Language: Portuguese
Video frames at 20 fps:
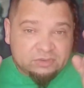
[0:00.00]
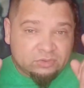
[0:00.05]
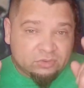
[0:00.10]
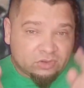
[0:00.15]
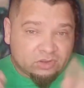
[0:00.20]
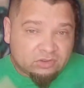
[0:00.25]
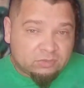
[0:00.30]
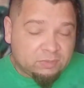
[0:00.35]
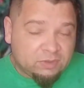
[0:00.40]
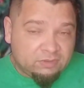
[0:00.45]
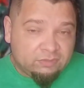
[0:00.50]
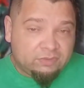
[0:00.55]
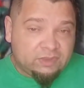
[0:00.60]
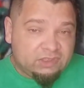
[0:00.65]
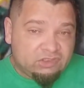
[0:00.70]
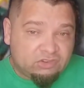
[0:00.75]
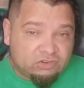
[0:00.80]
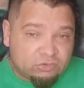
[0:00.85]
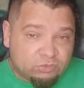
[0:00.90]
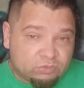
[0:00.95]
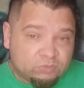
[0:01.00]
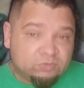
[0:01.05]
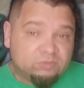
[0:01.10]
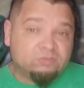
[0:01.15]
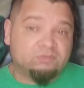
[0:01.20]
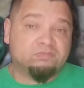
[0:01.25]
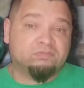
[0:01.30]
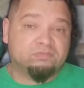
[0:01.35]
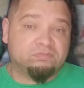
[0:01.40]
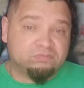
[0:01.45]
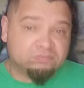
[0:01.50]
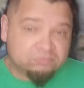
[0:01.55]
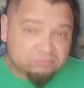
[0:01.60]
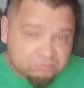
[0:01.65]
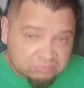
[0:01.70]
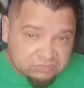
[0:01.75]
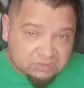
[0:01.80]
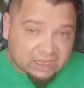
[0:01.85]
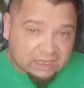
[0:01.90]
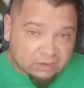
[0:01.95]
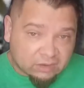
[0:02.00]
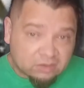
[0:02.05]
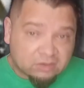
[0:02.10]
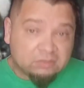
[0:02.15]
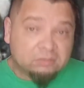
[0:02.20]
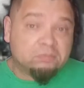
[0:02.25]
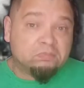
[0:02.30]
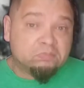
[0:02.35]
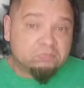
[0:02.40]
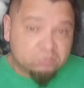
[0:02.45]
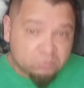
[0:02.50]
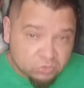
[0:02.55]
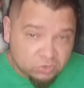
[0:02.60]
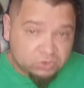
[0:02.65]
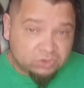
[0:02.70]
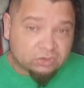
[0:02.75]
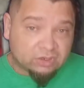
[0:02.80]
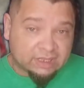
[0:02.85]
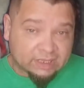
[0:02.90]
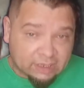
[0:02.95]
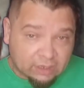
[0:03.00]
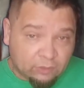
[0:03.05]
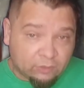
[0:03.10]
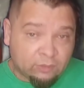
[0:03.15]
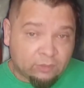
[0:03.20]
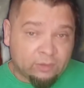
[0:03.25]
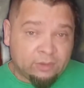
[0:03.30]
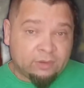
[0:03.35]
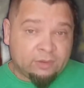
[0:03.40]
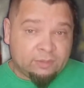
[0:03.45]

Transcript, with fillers: 2021 tá muito legal